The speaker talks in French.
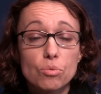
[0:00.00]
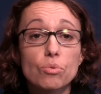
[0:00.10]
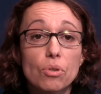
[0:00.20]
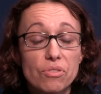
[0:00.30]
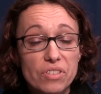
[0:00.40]

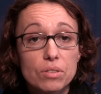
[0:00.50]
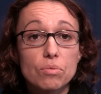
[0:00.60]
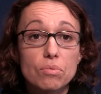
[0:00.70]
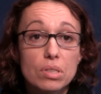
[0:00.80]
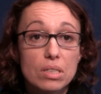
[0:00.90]
Donc en
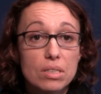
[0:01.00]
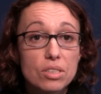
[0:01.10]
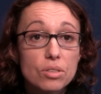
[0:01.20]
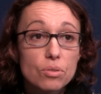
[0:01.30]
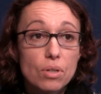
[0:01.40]
fait, on s'est
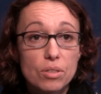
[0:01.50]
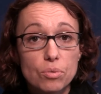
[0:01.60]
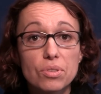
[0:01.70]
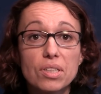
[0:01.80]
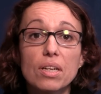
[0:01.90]
dit
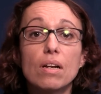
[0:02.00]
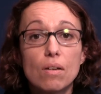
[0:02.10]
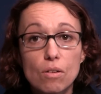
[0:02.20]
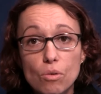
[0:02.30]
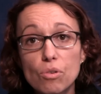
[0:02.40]

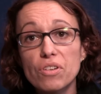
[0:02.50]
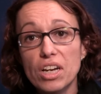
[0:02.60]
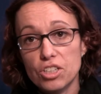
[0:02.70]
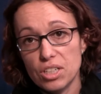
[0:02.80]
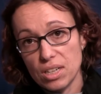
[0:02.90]
associer le
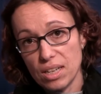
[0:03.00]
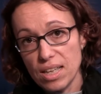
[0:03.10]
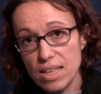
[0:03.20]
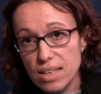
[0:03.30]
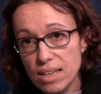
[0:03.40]
verger
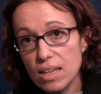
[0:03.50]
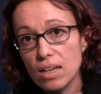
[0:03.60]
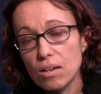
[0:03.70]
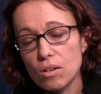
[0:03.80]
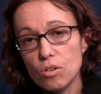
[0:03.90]

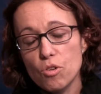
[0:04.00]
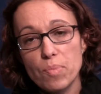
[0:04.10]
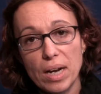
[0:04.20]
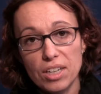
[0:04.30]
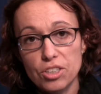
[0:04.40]
et le
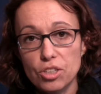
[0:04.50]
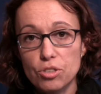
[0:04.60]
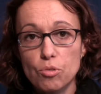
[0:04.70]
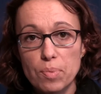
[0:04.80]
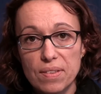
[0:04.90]

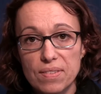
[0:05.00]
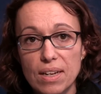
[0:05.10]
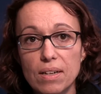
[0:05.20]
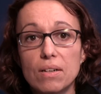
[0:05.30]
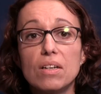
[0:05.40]
maraîchage de plein
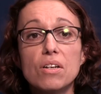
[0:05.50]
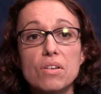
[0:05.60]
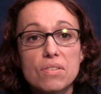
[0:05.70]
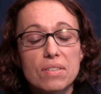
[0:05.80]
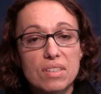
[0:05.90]
terre,
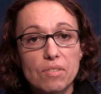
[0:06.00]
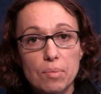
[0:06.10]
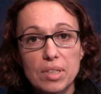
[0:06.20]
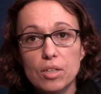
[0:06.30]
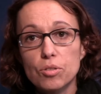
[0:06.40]
c'était
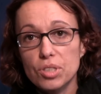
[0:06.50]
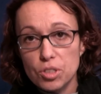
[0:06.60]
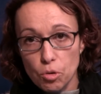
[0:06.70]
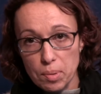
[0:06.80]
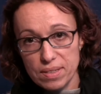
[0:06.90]
vraiment quelque chose
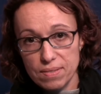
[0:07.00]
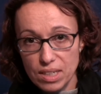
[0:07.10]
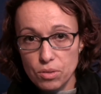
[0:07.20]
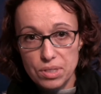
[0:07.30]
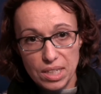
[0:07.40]
qui
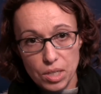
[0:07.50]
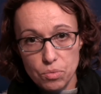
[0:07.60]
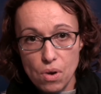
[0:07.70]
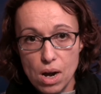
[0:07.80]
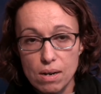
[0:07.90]
représenterait le
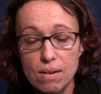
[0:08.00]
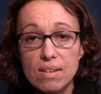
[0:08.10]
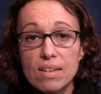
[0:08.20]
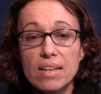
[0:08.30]
territoire.